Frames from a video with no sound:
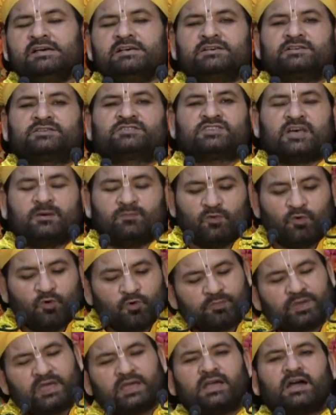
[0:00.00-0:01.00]
समूह
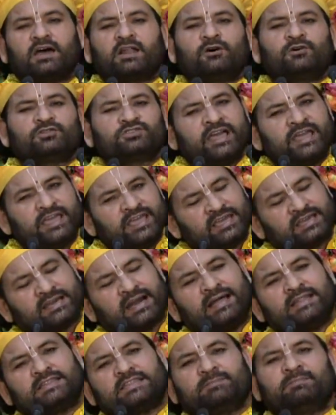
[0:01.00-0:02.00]
में करो चाहे
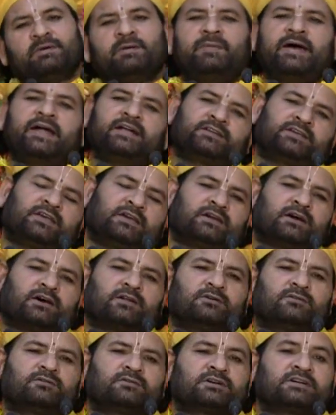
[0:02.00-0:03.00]
एकांत में बैठ के
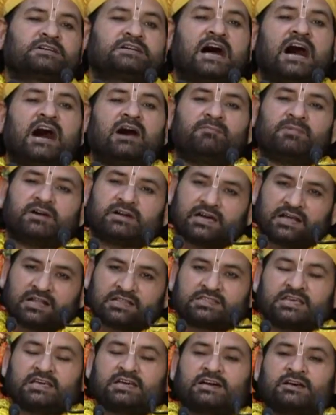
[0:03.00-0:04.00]
करो काम
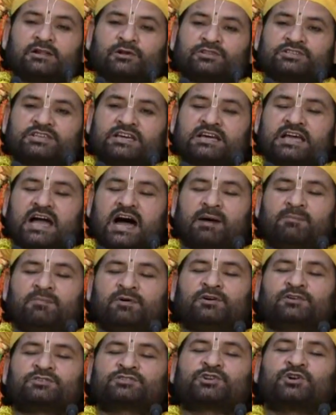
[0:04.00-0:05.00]
करते करो चाहे काम
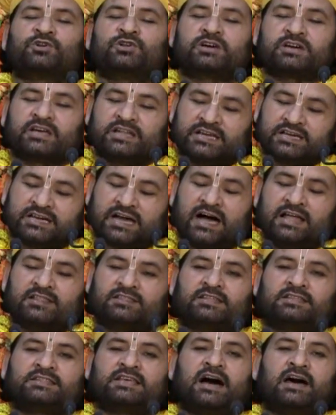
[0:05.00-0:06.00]
को छोड़कर
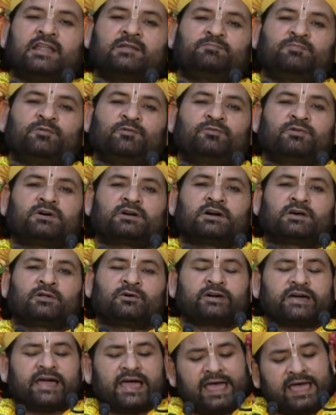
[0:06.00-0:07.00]
एकांत ध्यान पूर्वक
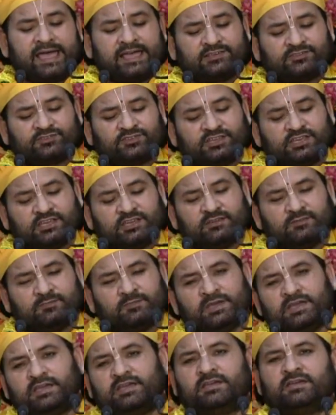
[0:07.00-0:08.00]
करो कैसी
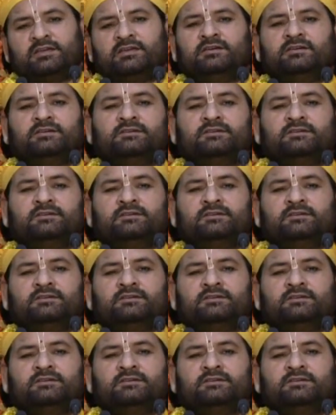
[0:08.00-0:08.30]
भी